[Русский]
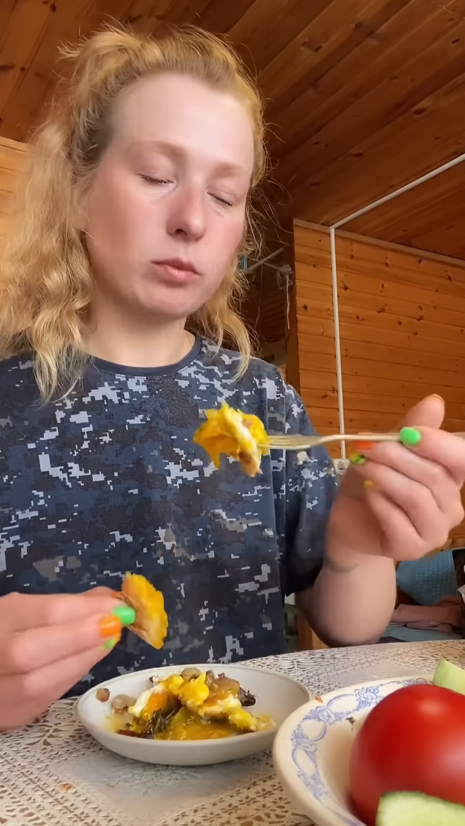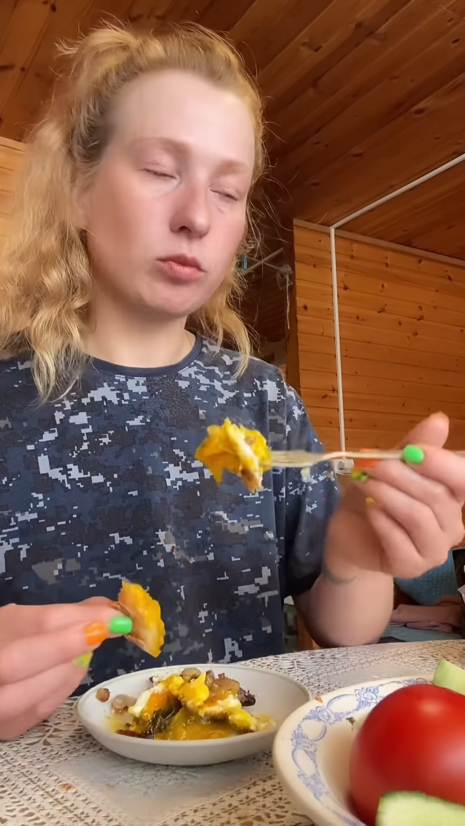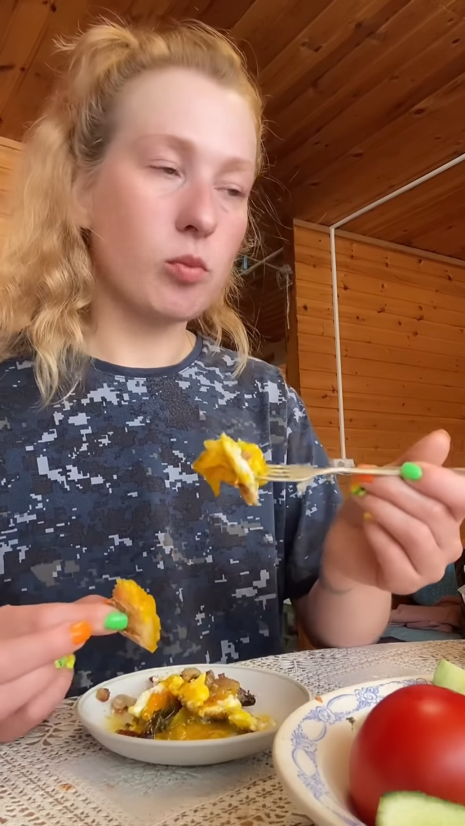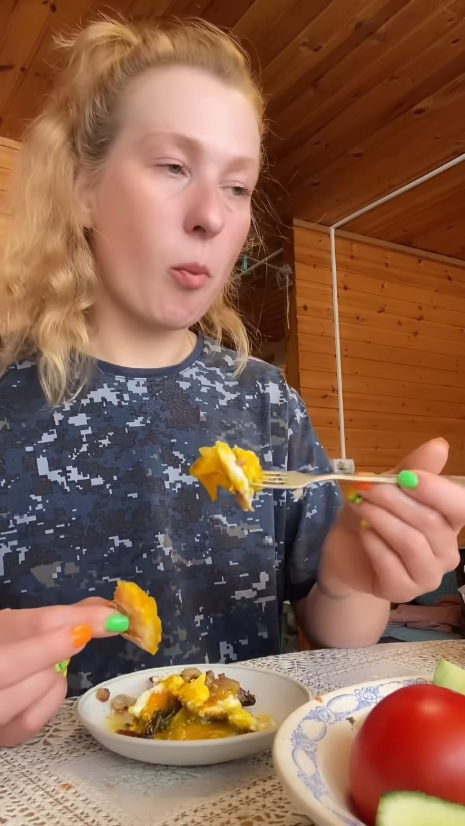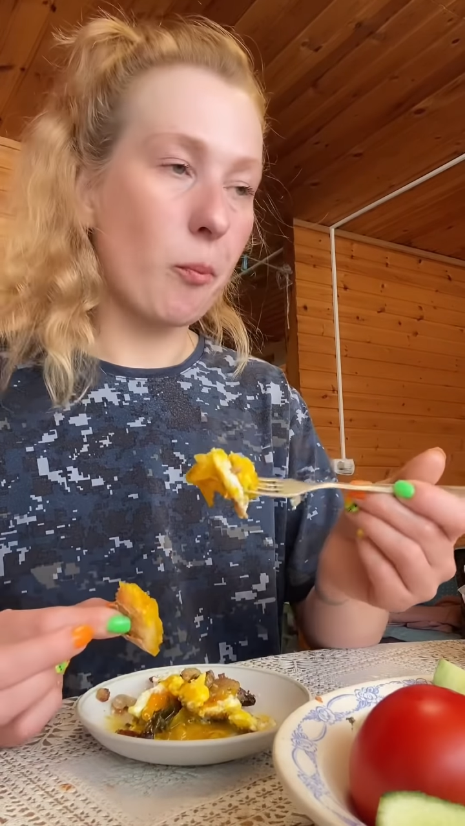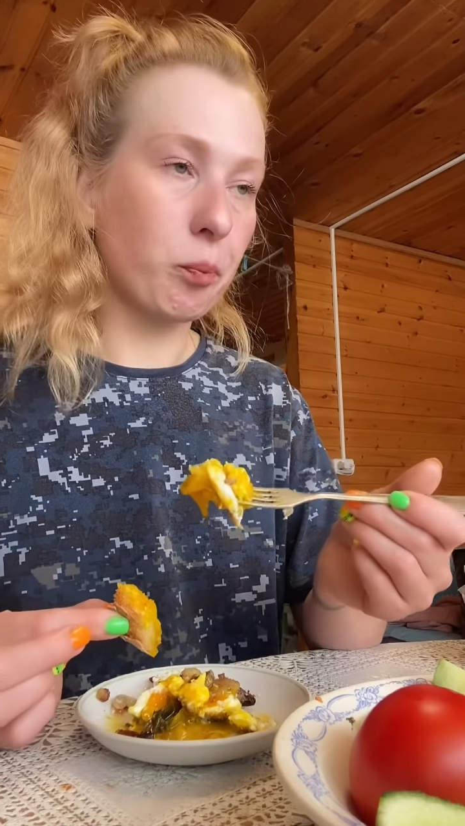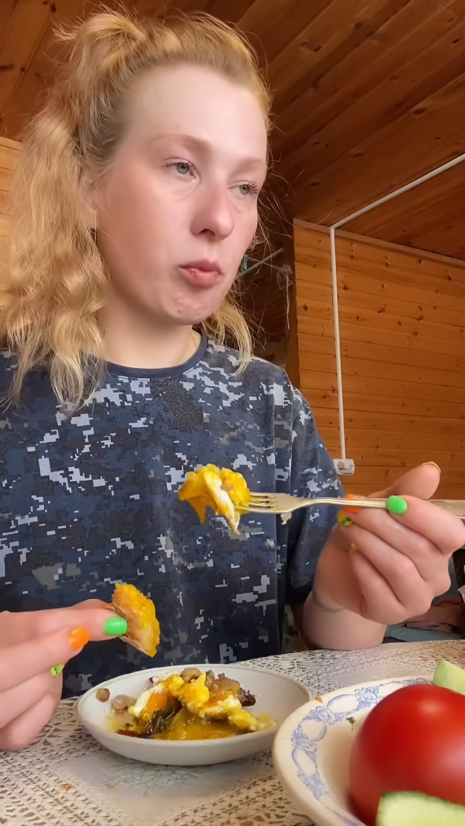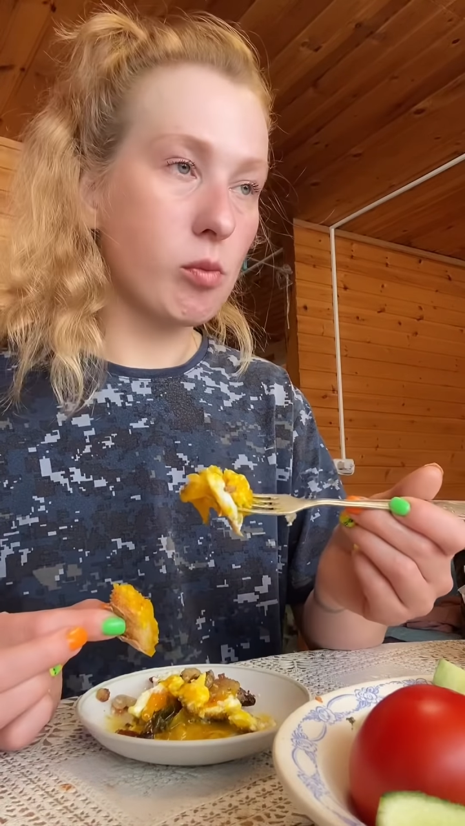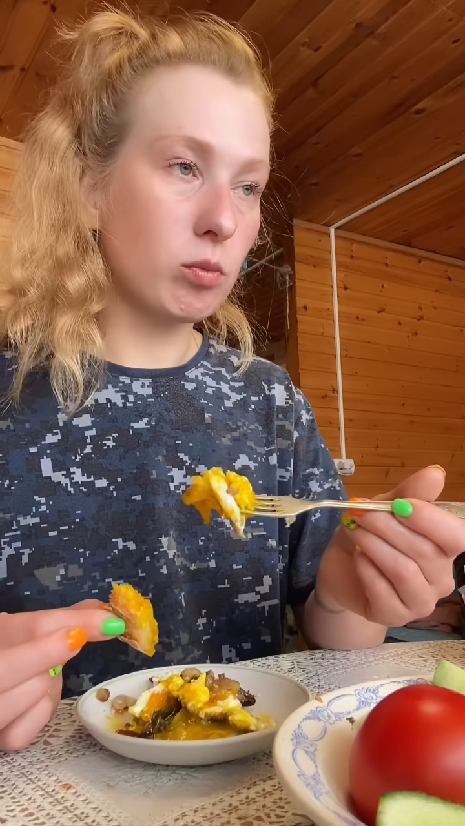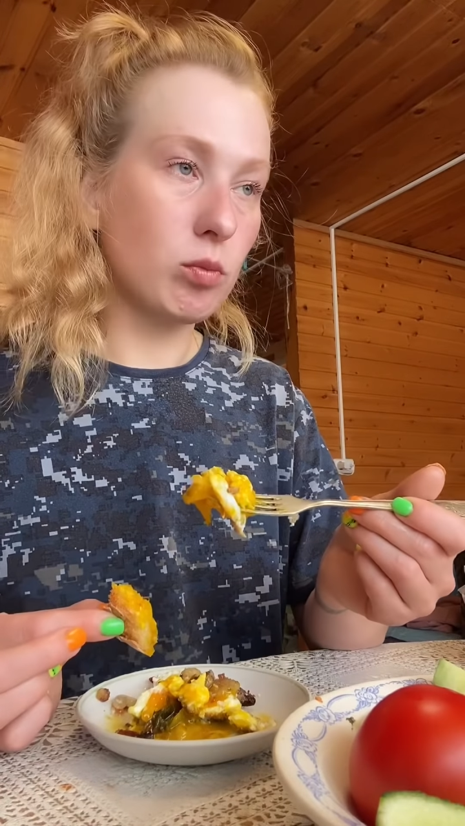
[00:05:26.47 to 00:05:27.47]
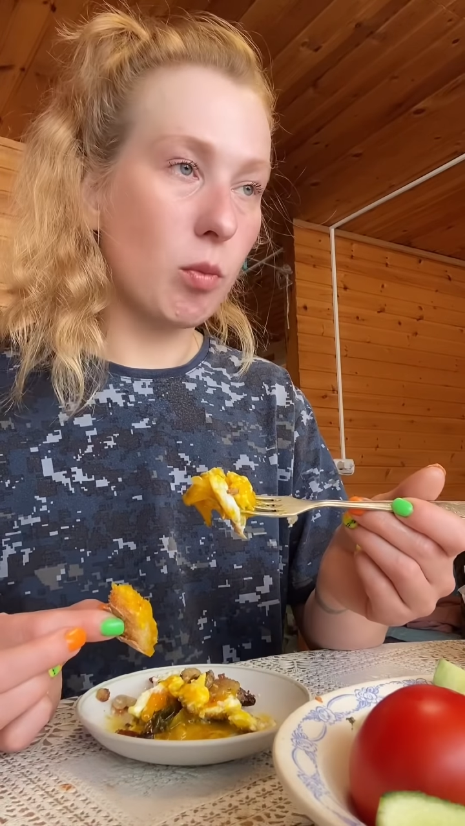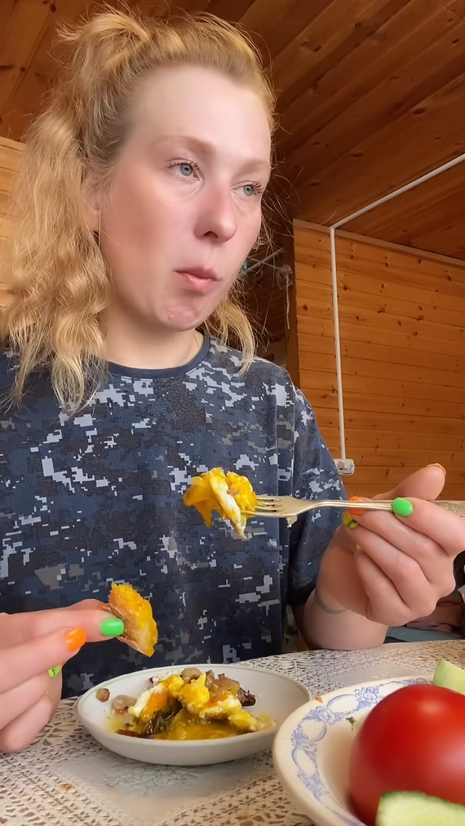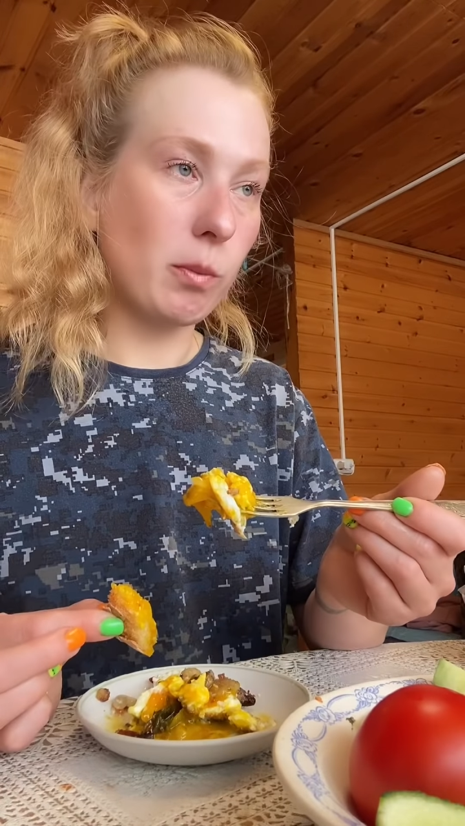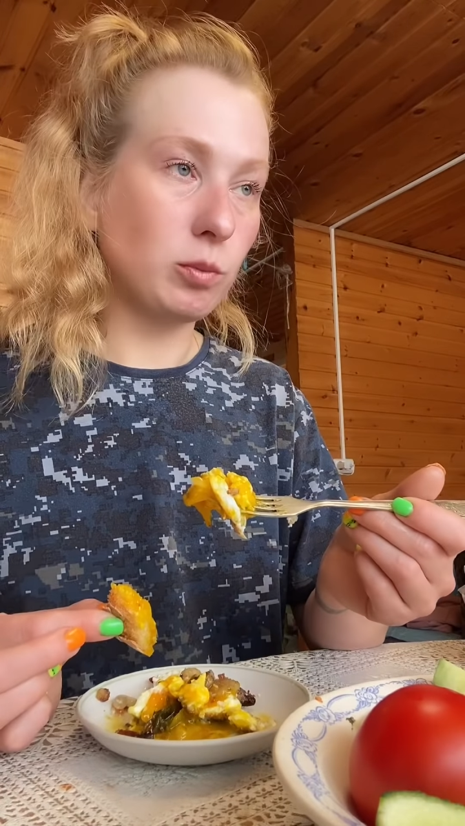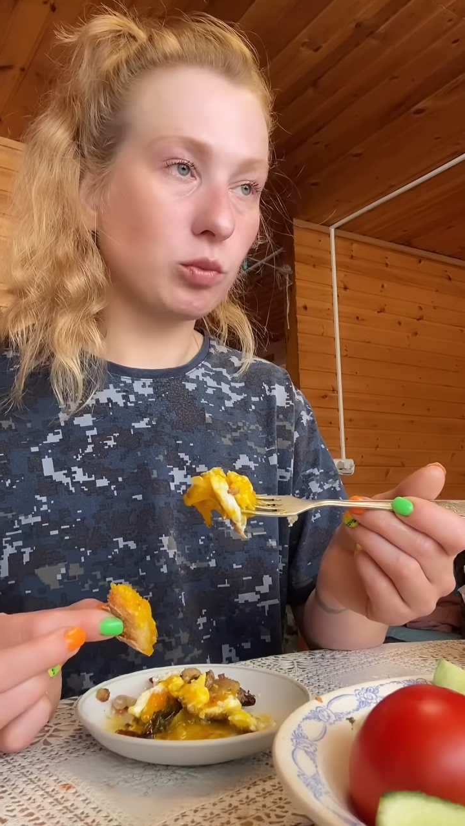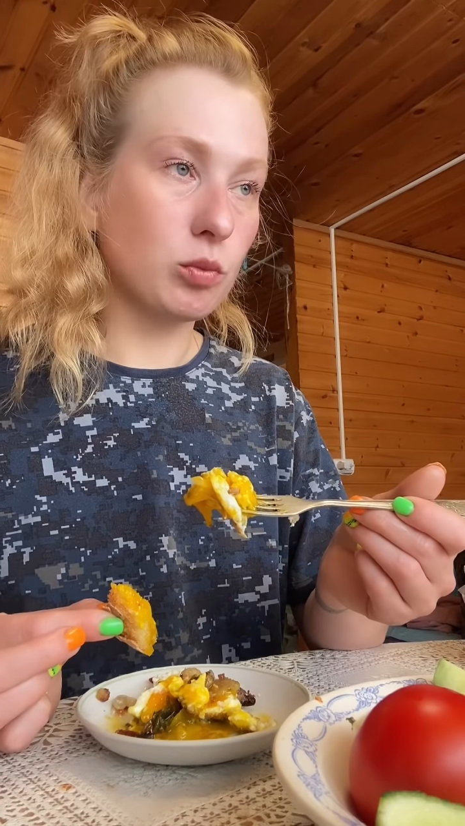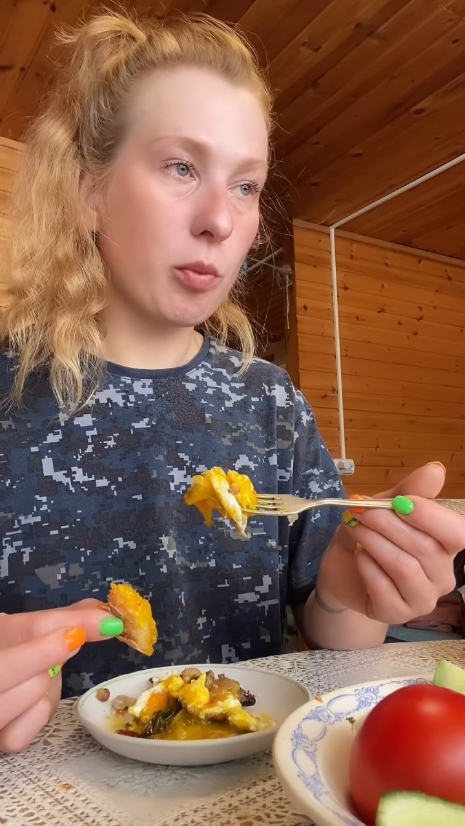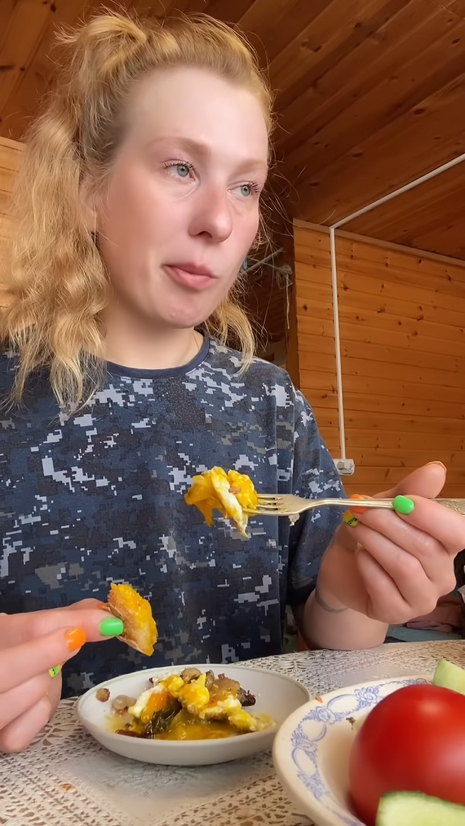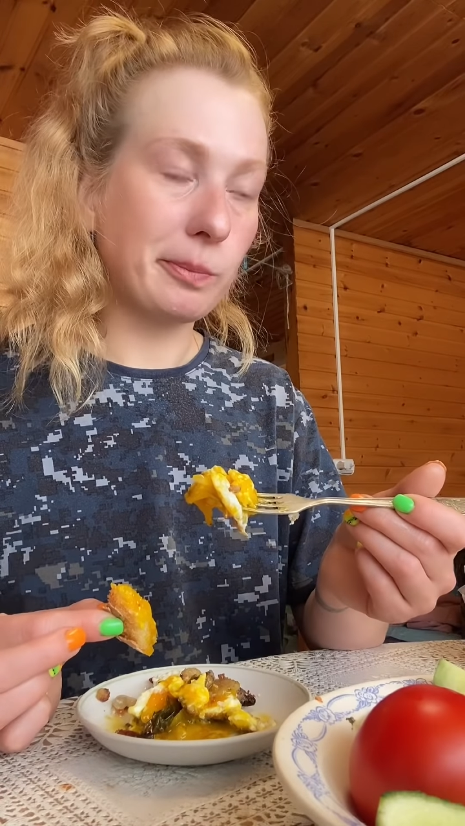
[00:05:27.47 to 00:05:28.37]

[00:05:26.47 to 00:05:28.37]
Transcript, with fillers: А что, не любишь, что ли? Я?